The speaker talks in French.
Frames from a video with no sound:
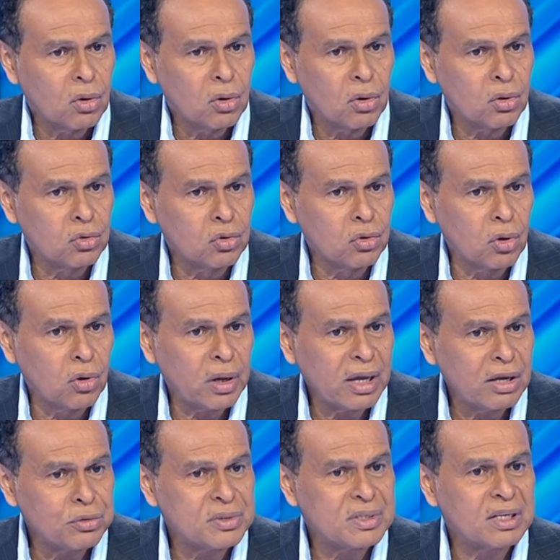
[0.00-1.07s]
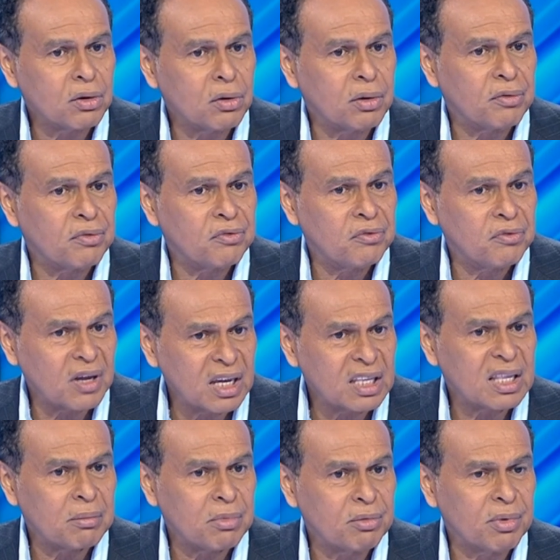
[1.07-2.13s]
euh, nous ne réussirons
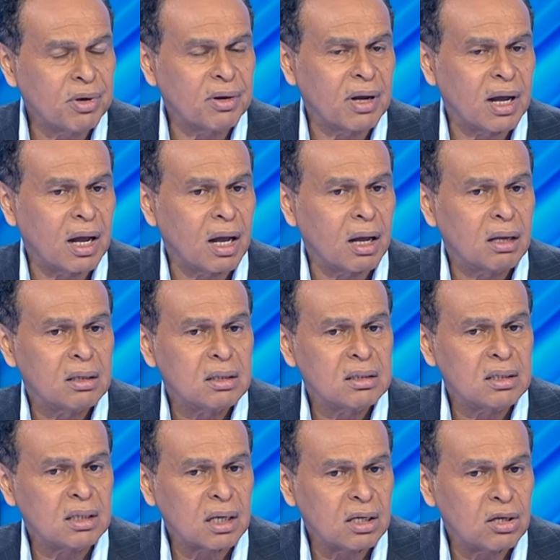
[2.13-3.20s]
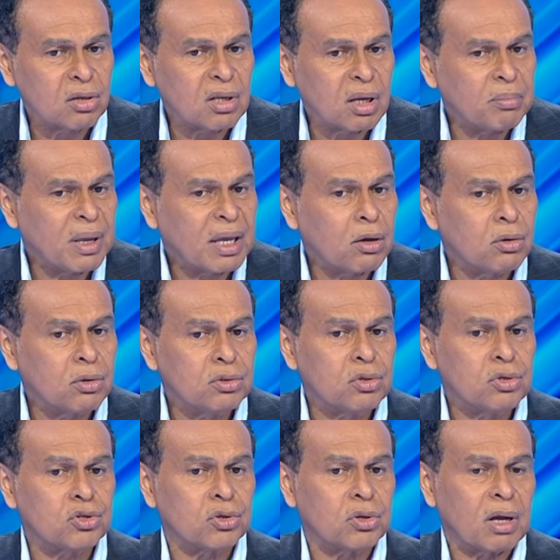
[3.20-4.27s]
véritablement à tirer notre épingle
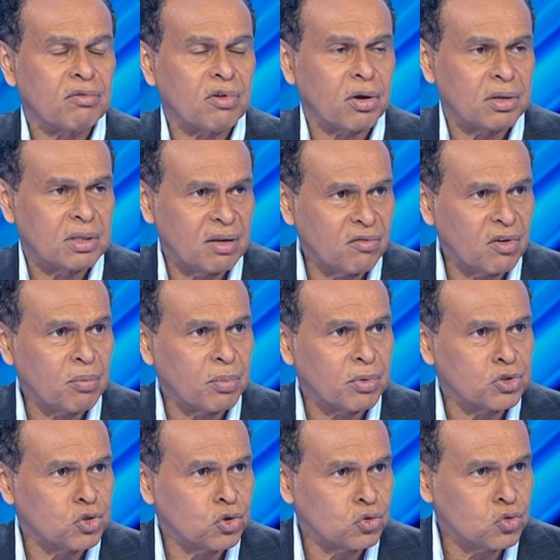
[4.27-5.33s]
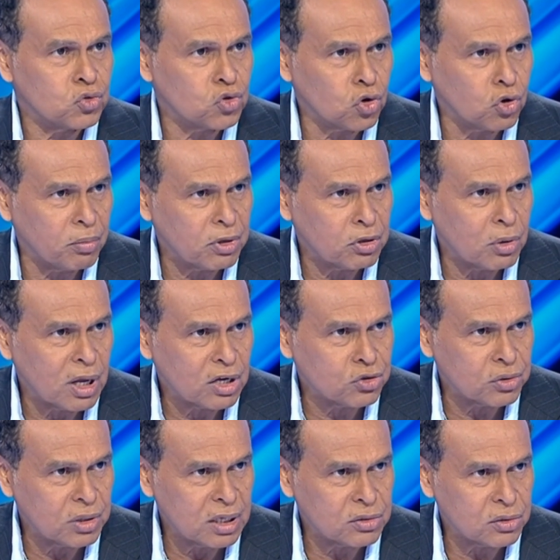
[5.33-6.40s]
du jeu, avoir un développement, surtout s'occuper de la
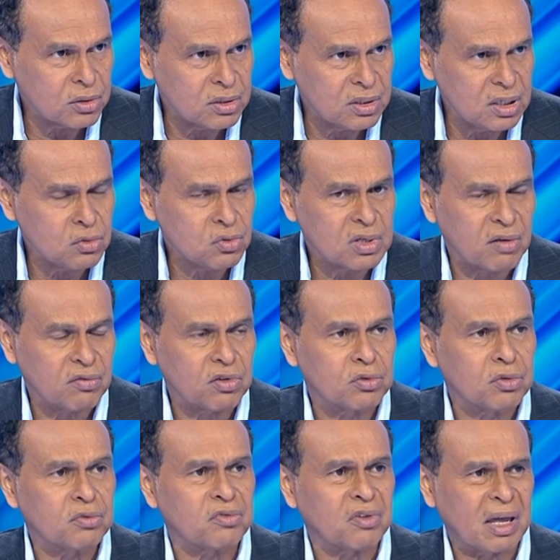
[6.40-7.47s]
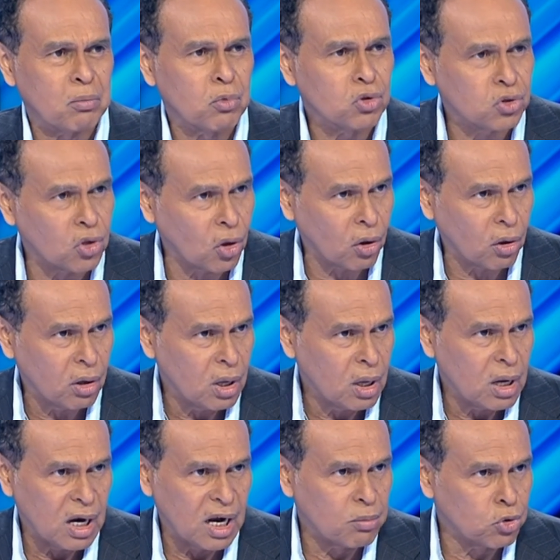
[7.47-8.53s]
jeunesse, que si nous avons de vrais moteurs.
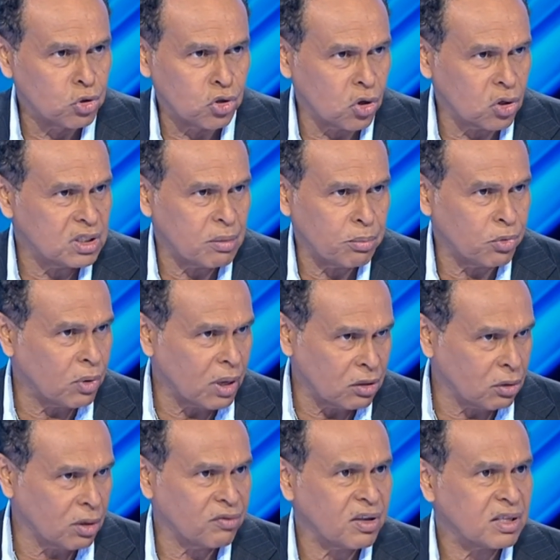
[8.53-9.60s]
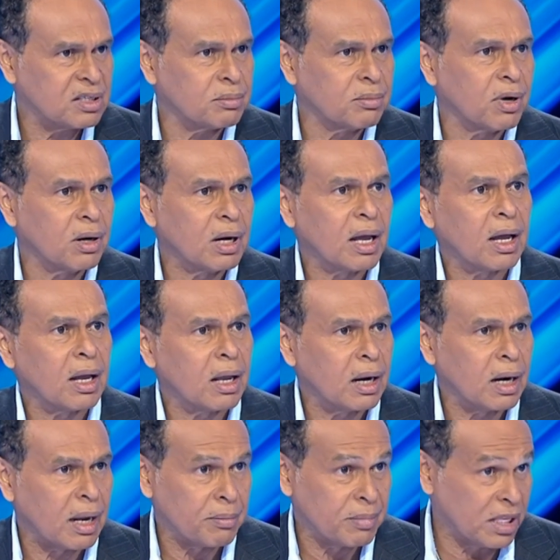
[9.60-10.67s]
Les moteurs, ça peut être effectivement la,
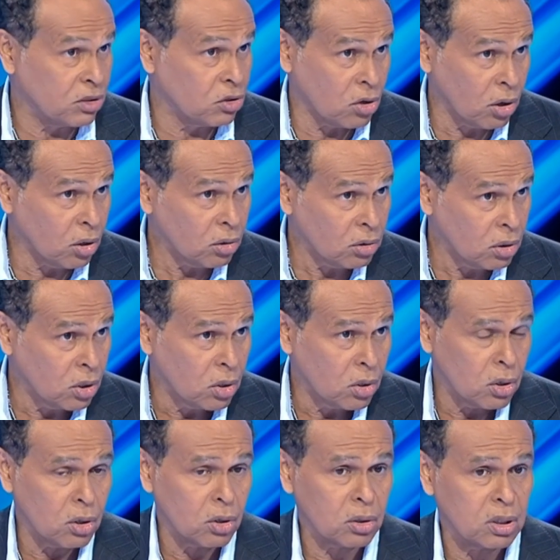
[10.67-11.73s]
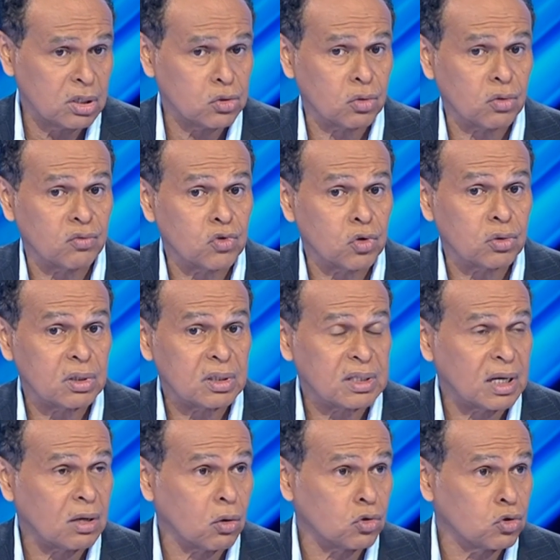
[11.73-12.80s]
mine d'or, euh, qui se trouve du côté de
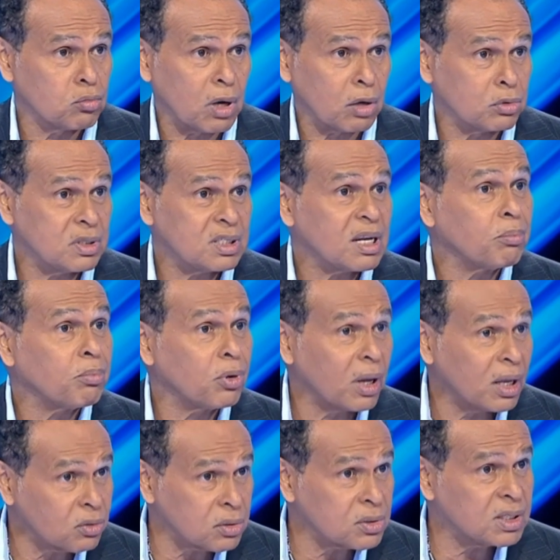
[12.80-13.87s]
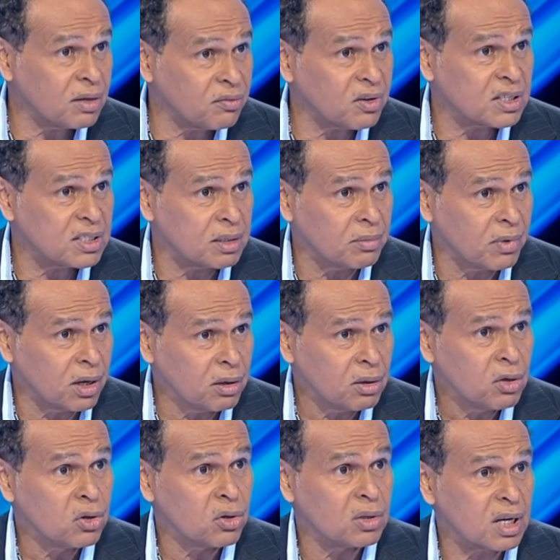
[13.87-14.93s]
Saint-Laurent-du-Maroni, ça peut être aussi effectivement
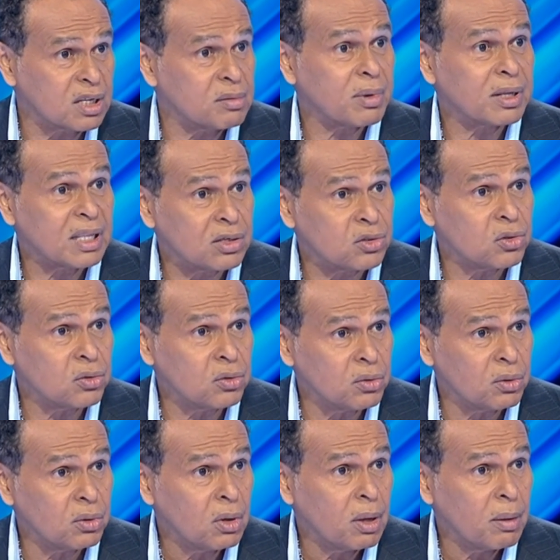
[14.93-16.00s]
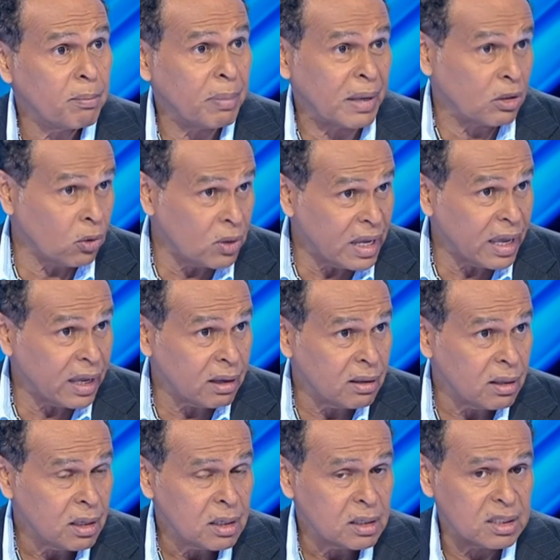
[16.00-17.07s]
une exploitation pétrolière.
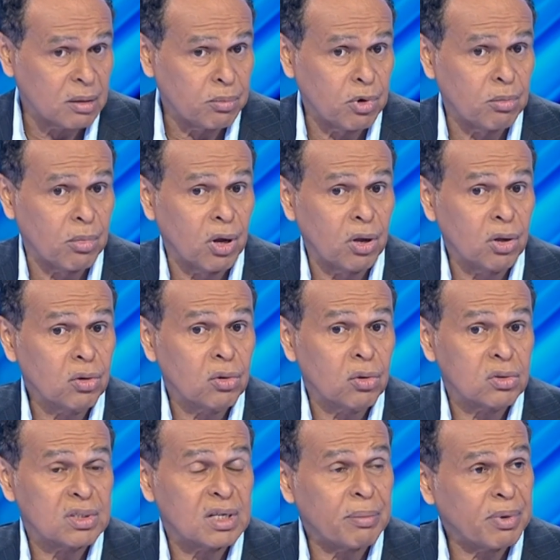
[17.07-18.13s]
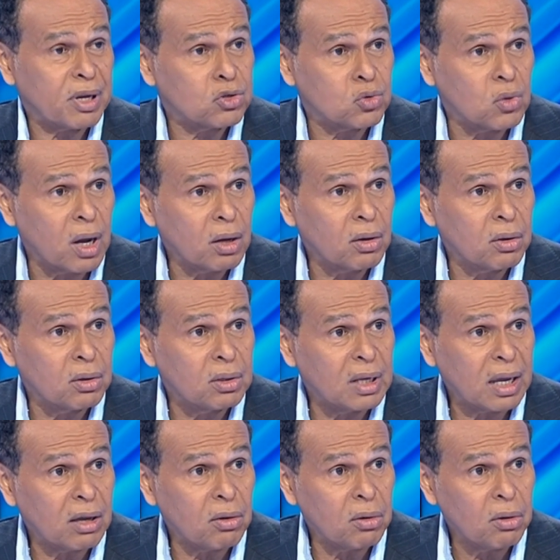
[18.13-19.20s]
Simplement, on s'aperçoit que
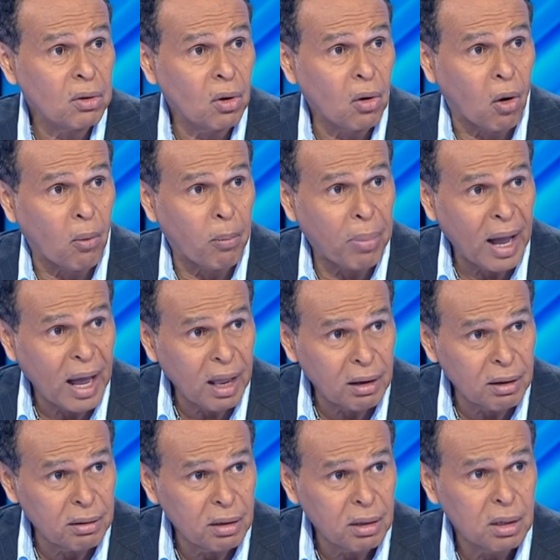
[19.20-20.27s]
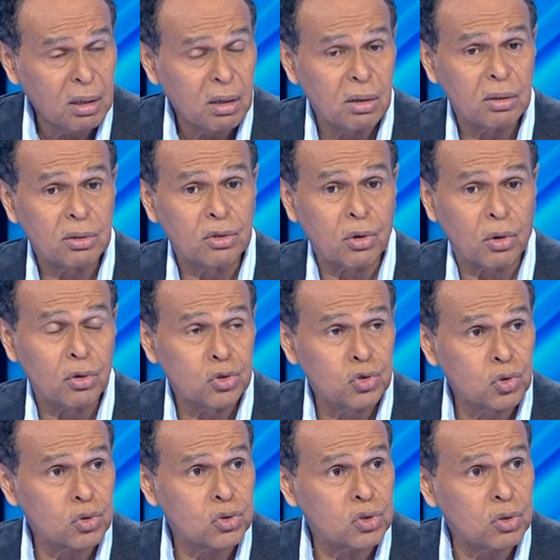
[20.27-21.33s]
dès qu'on part euh, de
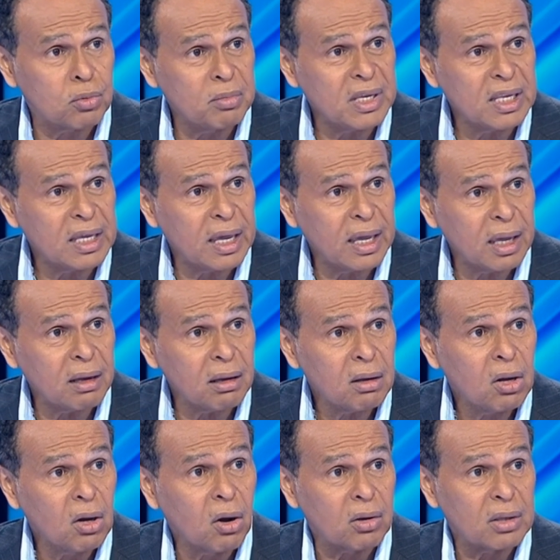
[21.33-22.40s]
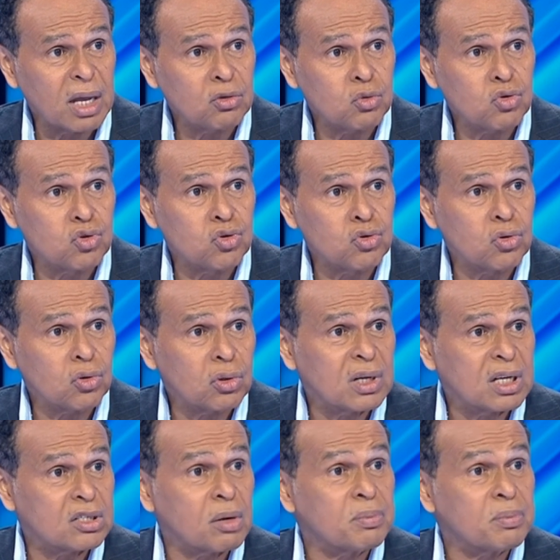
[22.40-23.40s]
ressources minières, on a toujours des